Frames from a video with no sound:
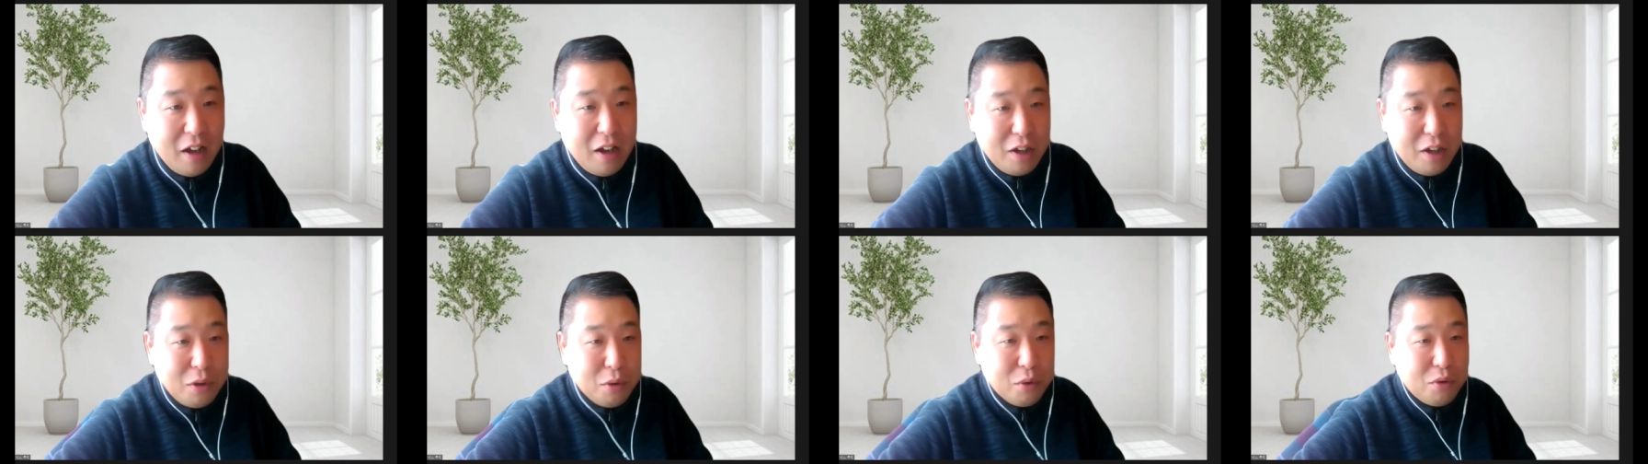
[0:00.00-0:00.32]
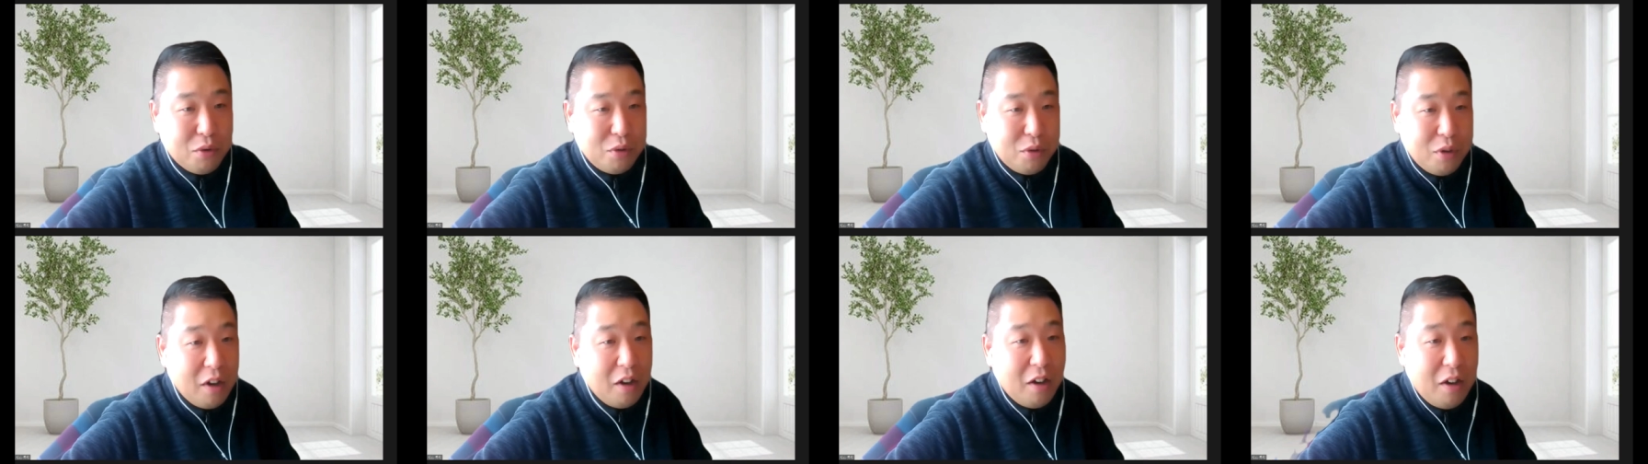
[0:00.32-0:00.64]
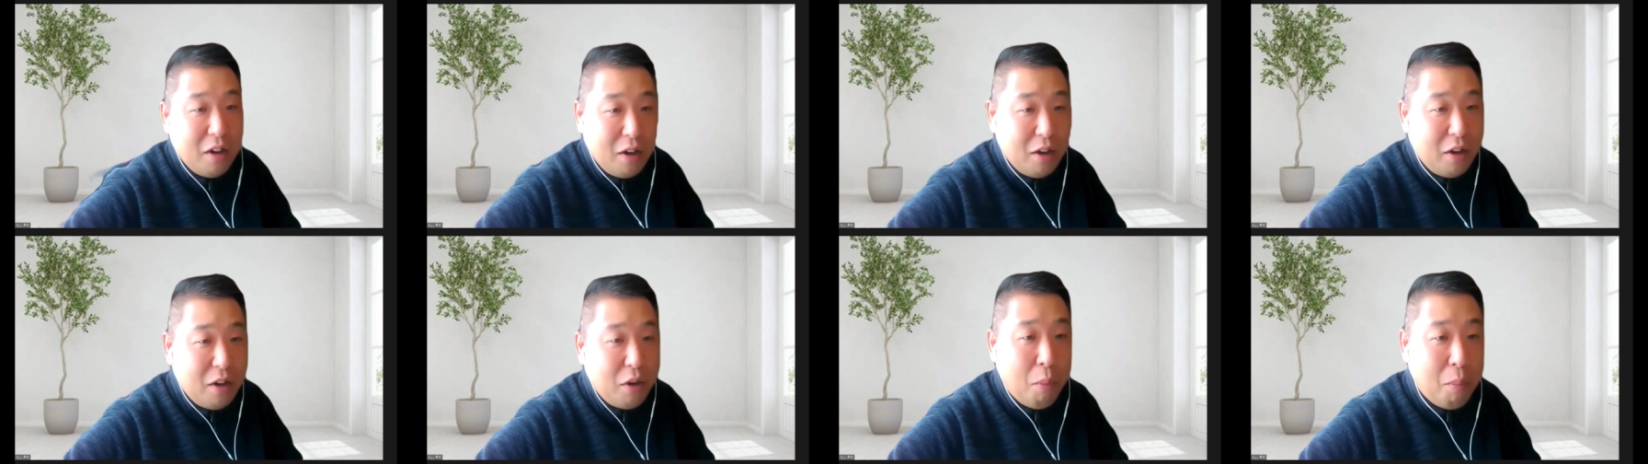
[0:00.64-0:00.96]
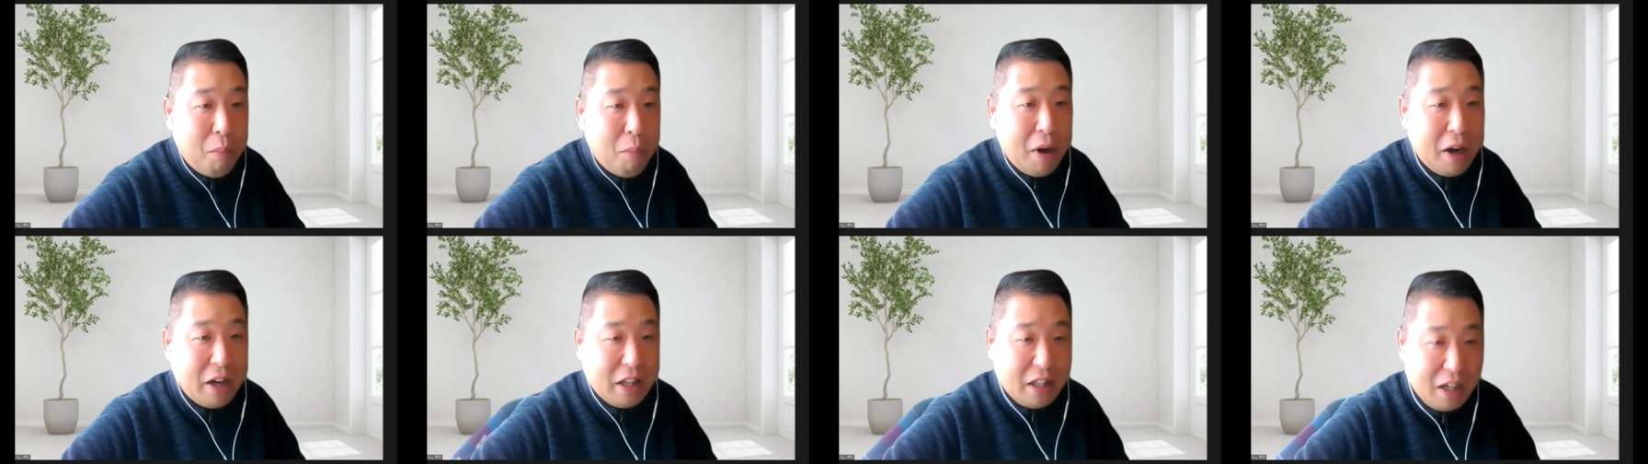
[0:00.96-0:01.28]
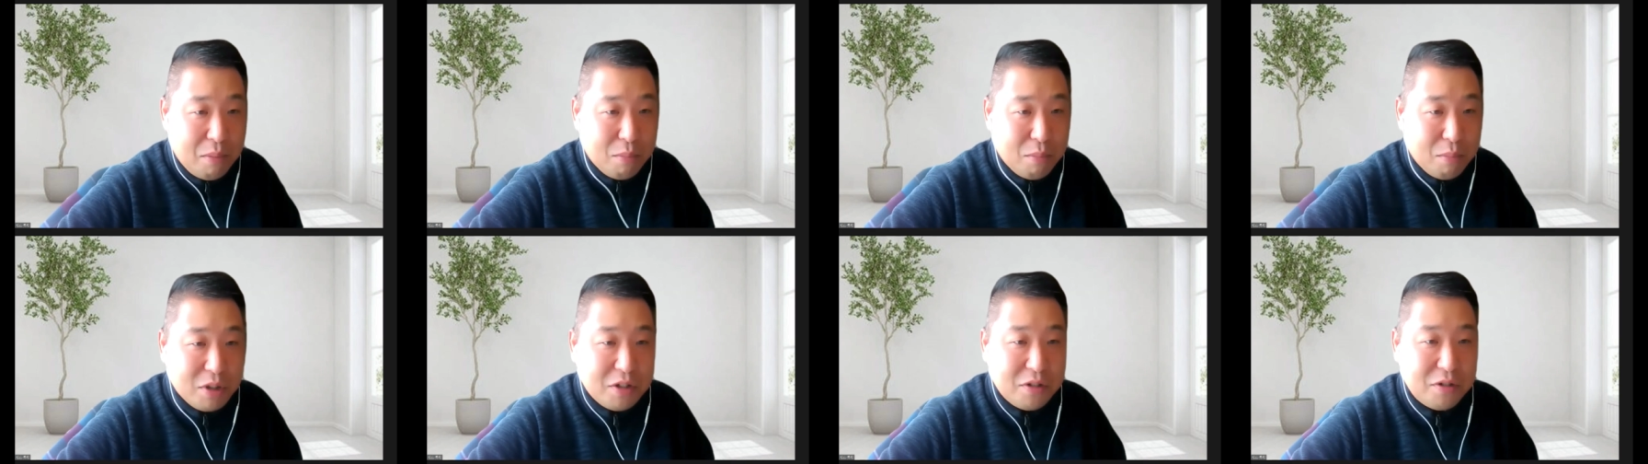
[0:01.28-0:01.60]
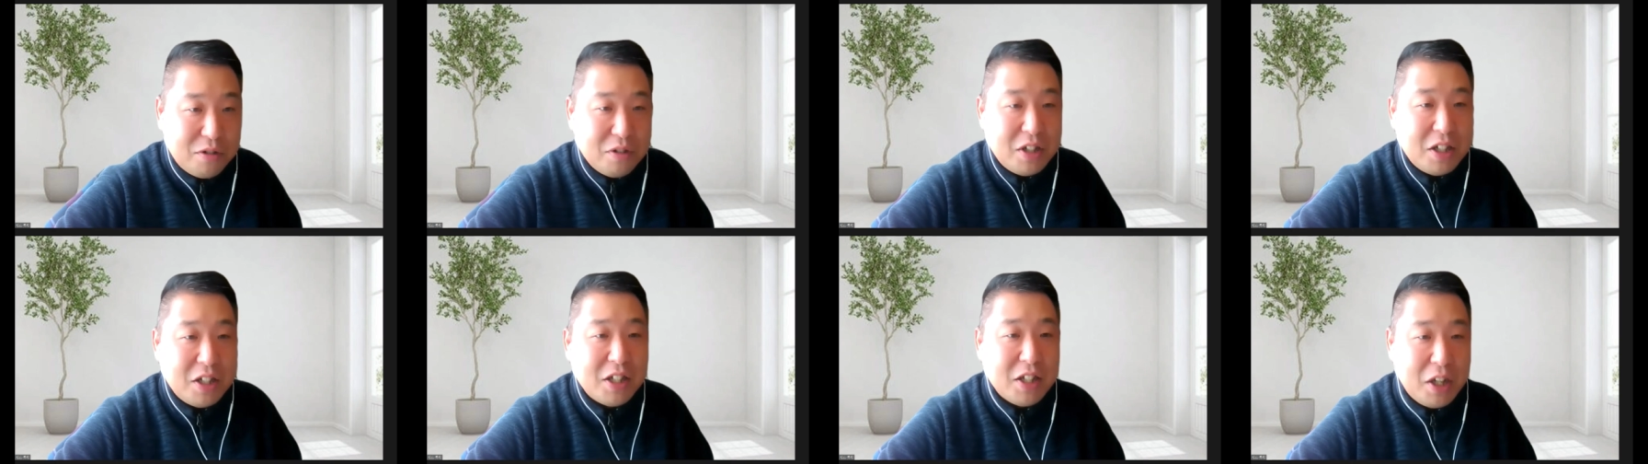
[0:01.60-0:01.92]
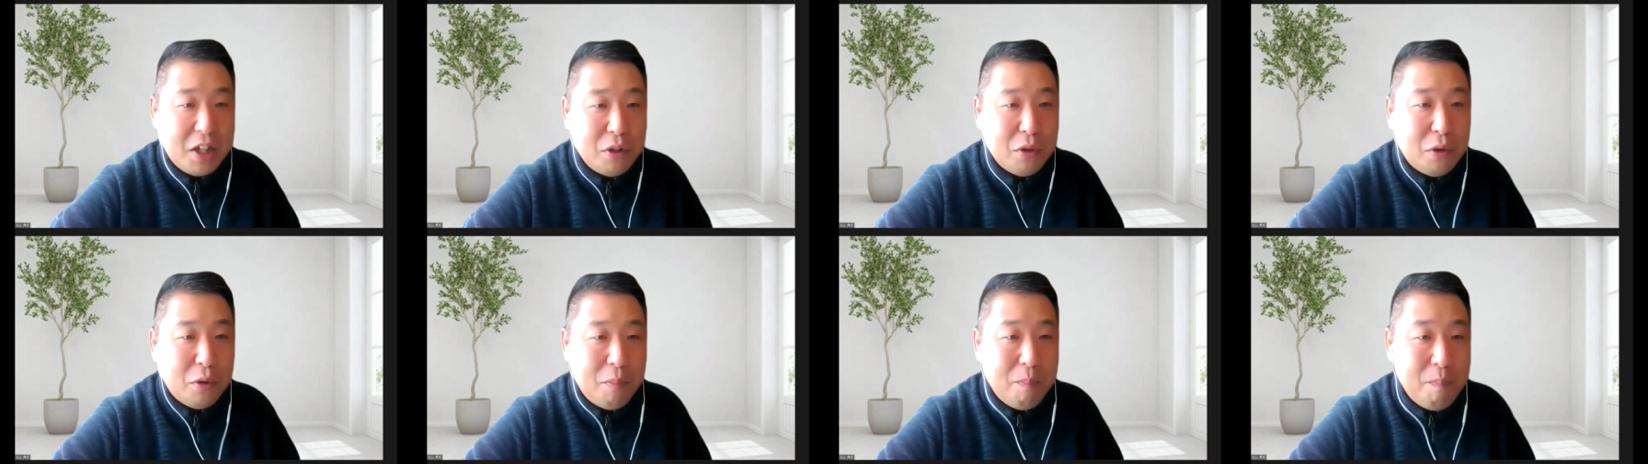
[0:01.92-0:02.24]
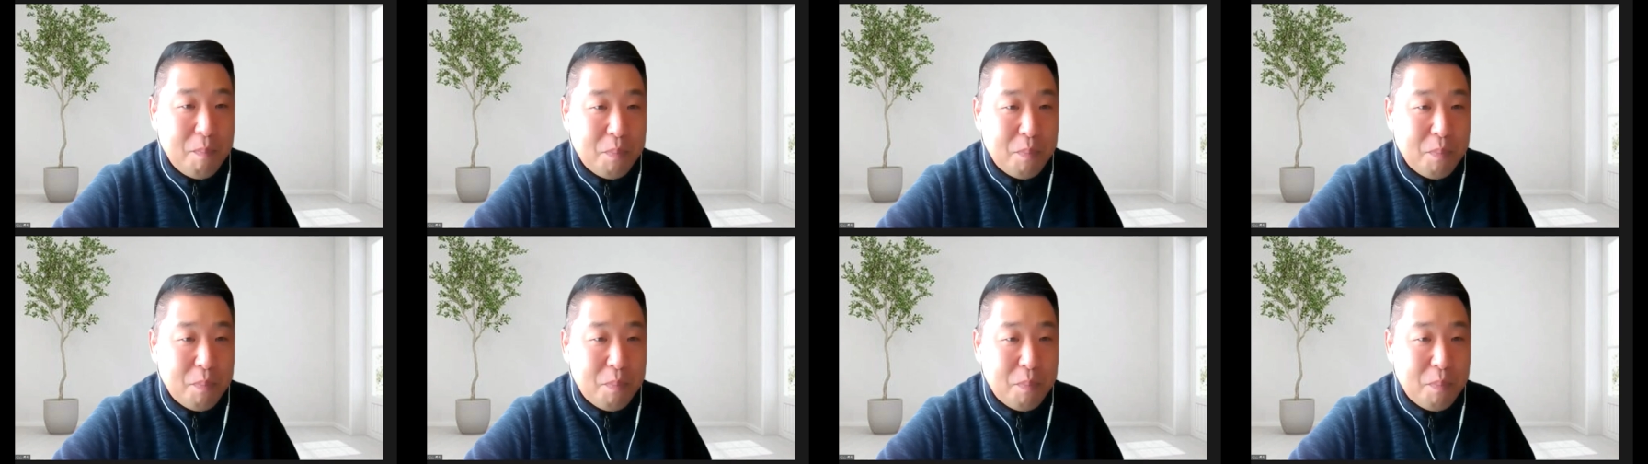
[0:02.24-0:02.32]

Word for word: よく思われたりもするんですけど